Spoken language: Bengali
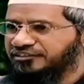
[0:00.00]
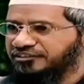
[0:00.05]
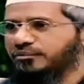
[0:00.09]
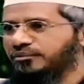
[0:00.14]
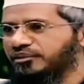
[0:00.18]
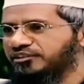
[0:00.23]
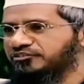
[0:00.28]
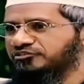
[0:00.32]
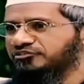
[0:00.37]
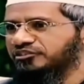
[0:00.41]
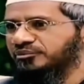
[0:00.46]

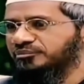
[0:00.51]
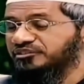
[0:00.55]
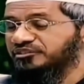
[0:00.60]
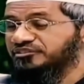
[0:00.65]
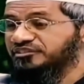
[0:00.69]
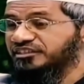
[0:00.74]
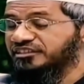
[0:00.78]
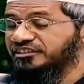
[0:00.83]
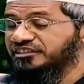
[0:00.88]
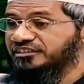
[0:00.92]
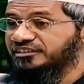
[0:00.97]
সাহাবিগণ উঠে
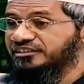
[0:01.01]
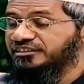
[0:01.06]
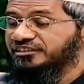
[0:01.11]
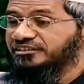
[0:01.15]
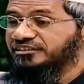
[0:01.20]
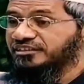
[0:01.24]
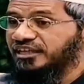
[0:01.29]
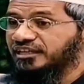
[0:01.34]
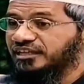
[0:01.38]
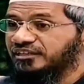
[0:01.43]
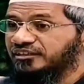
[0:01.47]
দাঁড়ালে নবী
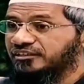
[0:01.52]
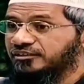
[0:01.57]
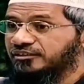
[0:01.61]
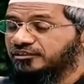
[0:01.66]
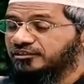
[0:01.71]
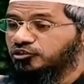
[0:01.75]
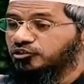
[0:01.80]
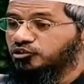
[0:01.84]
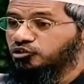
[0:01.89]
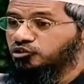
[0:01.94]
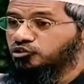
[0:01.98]
বললেন
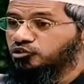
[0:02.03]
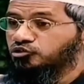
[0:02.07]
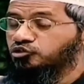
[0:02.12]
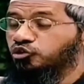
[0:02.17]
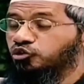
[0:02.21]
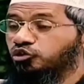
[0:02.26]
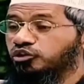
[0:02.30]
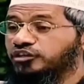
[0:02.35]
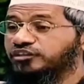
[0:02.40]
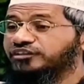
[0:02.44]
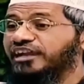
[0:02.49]
যে
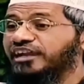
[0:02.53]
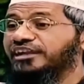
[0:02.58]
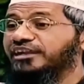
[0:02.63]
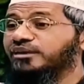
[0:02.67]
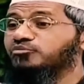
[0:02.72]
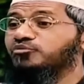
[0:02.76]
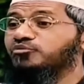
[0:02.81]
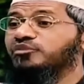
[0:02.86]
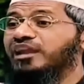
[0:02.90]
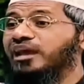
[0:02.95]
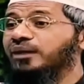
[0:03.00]
আমি
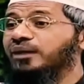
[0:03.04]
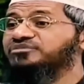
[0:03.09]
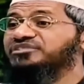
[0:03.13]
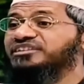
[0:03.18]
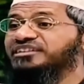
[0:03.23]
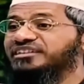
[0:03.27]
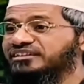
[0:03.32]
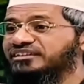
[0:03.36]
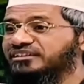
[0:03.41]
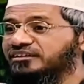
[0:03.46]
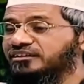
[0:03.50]
বসাবস্থায়
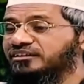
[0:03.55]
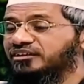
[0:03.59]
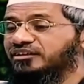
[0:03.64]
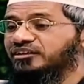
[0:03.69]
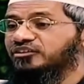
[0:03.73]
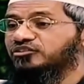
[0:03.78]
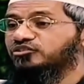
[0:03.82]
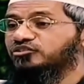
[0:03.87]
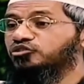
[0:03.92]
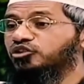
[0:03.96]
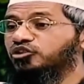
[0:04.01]
উঠে দাঁড়িও
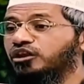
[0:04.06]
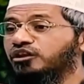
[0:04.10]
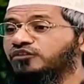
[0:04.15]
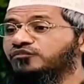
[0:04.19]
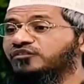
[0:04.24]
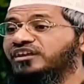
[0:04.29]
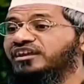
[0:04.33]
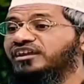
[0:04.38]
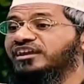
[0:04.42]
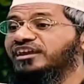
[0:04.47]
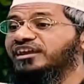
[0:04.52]
না তোমরা
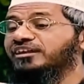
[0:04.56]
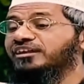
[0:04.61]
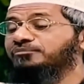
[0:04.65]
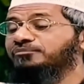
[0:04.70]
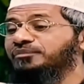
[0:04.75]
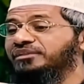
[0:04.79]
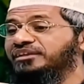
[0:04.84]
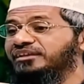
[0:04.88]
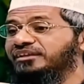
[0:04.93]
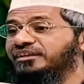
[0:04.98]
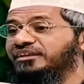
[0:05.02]
আমাকে
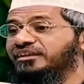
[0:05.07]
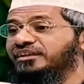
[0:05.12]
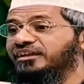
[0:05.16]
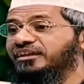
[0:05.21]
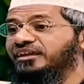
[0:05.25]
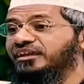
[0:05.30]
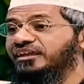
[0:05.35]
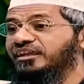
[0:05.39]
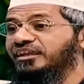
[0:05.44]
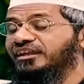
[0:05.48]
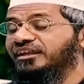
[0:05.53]
পারস্বরাজার
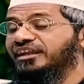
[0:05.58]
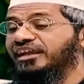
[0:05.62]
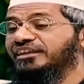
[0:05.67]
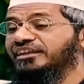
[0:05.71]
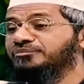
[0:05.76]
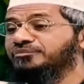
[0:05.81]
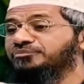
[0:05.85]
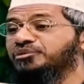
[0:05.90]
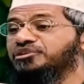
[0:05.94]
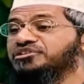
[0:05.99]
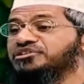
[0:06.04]
মতো
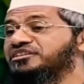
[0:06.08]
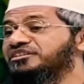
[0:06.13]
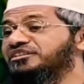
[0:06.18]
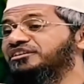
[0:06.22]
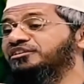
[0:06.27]
সম্মান